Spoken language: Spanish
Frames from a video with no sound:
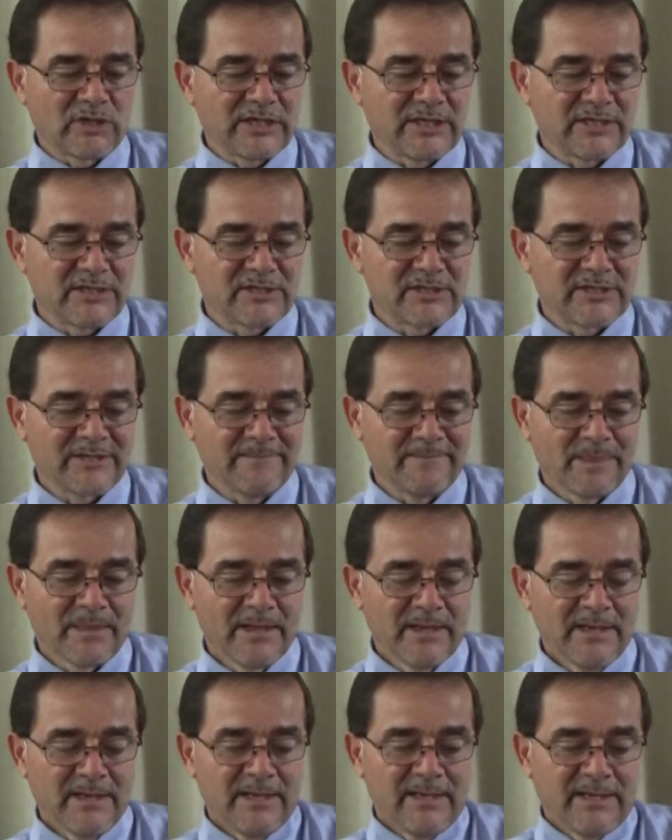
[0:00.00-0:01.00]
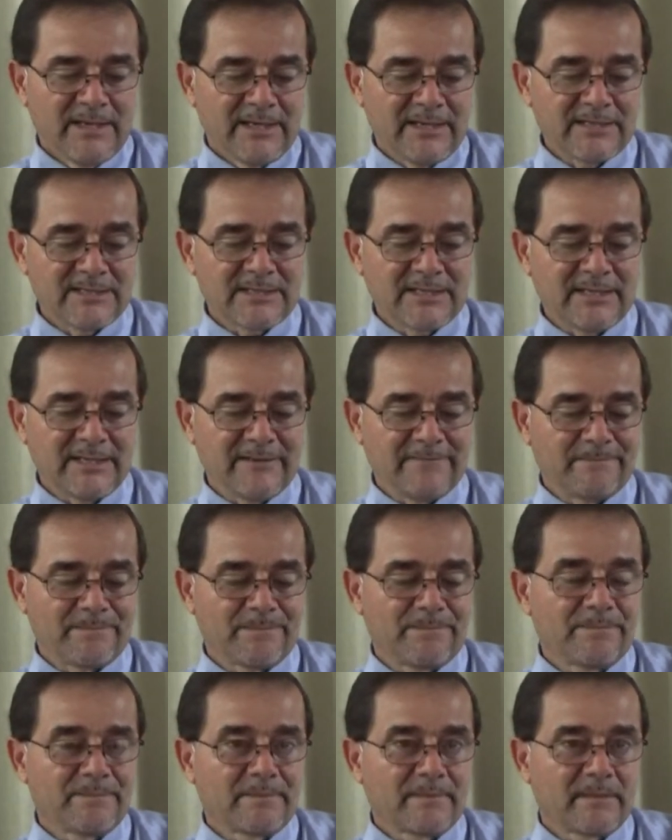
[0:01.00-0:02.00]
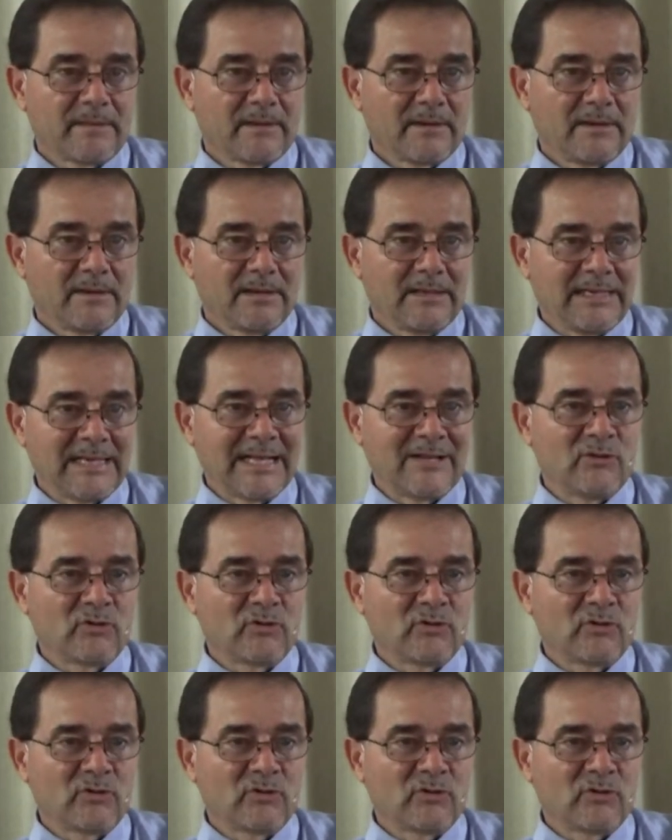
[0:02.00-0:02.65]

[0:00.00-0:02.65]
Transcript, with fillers: 15, es que la